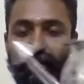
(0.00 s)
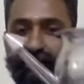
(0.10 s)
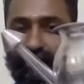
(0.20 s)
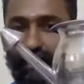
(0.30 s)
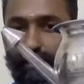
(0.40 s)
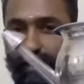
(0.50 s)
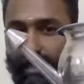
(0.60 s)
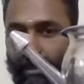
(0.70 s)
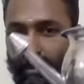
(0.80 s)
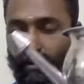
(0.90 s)
స్టీల్
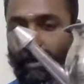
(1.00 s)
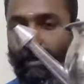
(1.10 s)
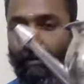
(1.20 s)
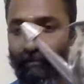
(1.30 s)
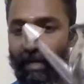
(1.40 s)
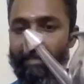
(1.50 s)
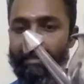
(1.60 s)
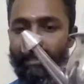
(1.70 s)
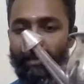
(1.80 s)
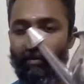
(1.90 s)
పాత్రనే కొనండి
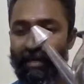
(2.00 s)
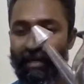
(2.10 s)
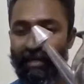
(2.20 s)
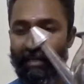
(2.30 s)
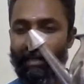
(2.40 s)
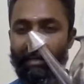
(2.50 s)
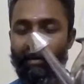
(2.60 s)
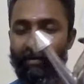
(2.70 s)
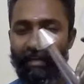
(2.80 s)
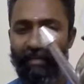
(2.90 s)
ప్లాస్టిక్ ఉంటాయి
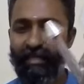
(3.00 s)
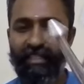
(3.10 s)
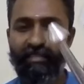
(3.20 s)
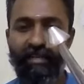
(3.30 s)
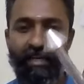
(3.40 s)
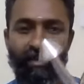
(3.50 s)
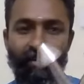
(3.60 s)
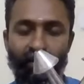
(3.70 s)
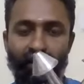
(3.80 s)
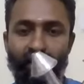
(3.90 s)
రకరకాలు ఉంటాయి మంచివి కాదు
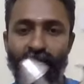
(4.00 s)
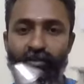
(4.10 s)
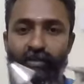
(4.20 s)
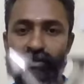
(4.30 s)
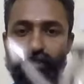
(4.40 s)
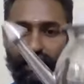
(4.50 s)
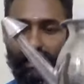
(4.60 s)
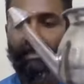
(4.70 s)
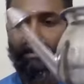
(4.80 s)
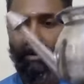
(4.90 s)
సో
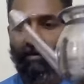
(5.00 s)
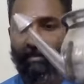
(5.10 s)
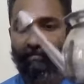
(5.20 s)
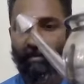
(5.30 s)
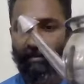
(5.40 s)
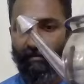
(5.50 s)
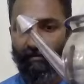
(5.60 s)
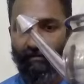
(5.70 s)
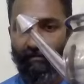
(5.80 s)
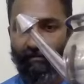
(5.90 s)
స్టీల్ ఈజ్ ఆల్వేస్ బెటర్
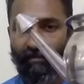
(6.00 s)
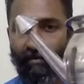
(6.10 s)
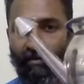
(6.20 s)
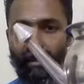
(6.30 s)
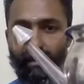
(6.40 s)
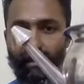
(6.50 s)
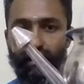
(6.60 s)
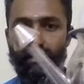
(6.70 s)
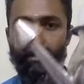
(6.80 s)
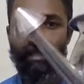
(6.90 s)
ఓకే
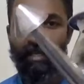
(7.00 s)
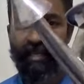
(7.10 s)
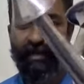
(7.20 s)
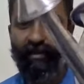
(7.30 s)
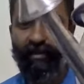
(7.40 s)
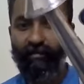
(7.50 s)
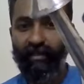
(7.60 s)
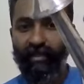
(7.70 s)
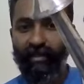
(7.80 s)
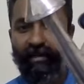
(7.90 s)
సో దీనికి ఏం లేదు
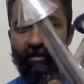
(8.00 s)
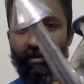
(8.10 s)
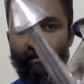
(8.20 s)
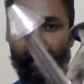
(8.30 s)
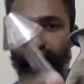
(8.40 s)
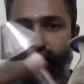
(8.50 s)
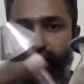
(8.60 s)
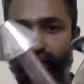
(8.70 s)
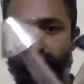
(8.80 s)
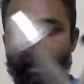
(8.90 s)
మిత్రమా ఇక్కడ ఒక పైప్
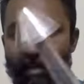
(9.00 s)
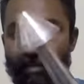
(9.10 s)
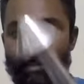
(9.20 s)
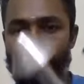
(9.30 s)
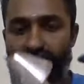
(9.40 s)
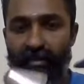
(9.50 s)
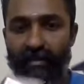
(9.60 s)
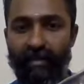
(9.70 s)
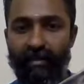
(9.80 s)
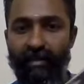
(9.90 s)
తోటి వెల్డింగ్ చేస్తారు
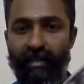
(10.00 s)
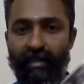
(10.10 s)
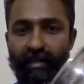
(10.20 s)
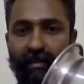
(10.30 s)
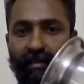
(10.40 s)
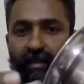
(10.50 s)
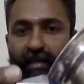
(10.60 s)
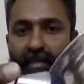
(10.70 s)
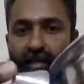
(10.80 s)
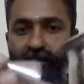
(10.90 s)
ఇక్కడ దీనికి
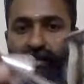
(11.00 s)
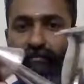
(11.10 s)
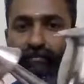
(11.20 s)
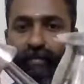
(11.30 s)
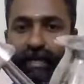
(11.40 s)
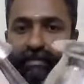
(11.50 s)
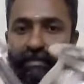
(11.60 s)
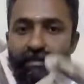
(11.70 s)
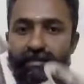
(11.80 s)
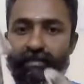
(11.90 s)
ఈ నాజిల్
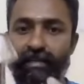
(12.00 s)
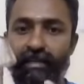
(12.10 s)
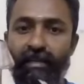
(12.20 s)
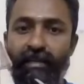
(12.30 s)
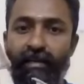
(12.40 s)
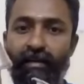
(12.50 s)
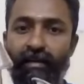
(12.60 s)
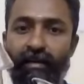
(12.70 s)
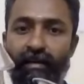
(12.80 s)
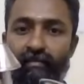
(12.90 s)
ప్యాసేజెస్ దీన్ని
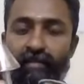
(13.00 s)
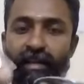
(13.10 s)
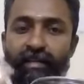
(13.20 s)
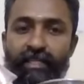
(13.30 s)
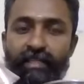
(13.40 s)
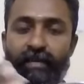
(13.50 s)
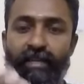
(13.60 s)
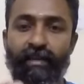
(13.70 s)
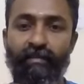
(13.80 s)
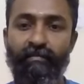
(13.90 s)
వెల్డింగ్ చేసి
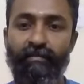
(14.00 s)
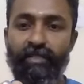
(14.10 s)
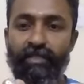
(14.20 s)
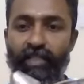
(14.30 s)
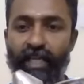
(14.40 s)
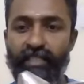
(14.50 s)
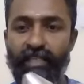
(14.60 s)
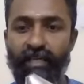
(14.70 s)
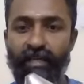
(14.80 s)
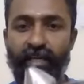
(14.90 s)
పెడతారు చాలా
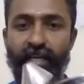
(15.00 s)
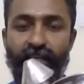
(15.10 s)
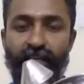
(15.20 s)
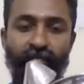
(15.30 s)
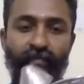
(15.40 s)
చక్కగా నీట్గా